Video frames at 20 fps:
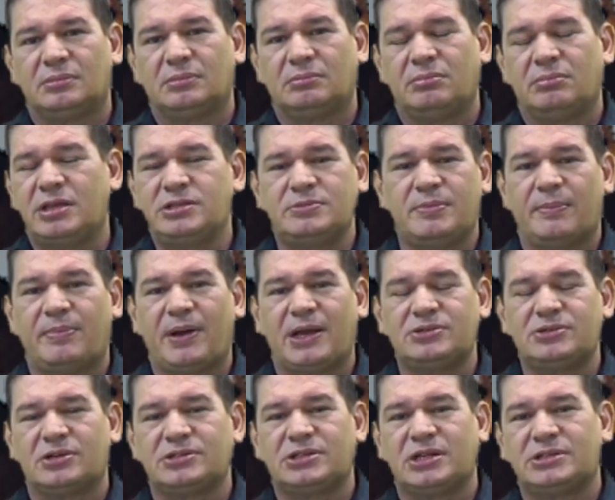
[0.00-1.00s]
mesmo a base
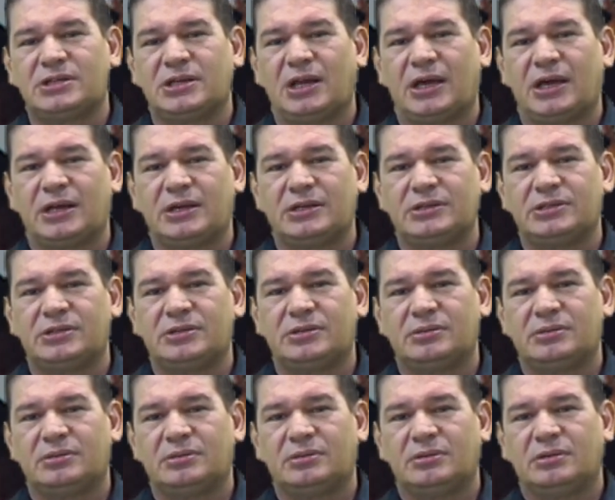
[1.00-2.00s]
do agente laranja,
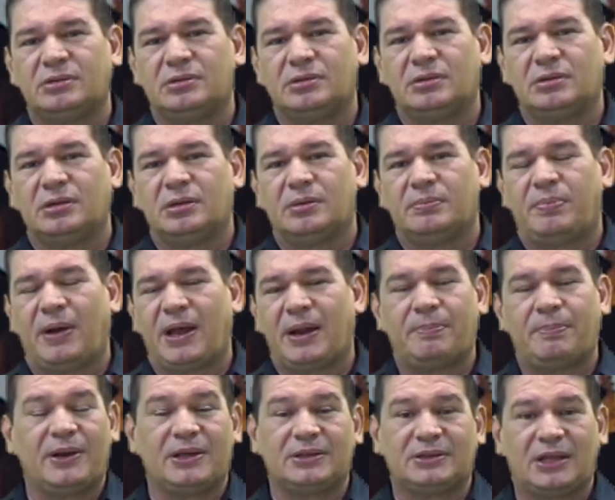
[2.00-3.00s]
para
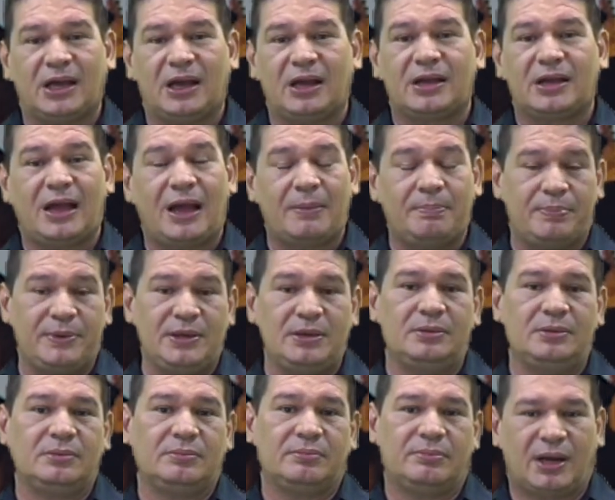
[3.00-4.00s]
plantar
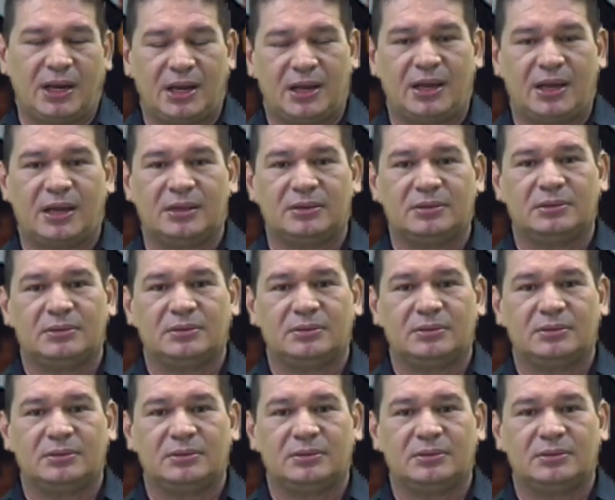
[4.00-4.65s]
capim para gato.